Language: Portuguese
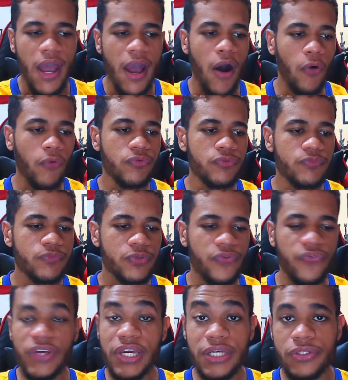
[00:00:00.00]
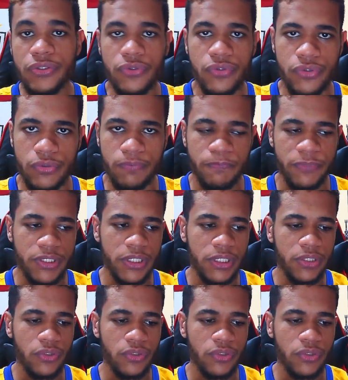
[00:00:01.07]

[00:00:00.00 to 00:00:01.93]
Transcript: alguns vídeos de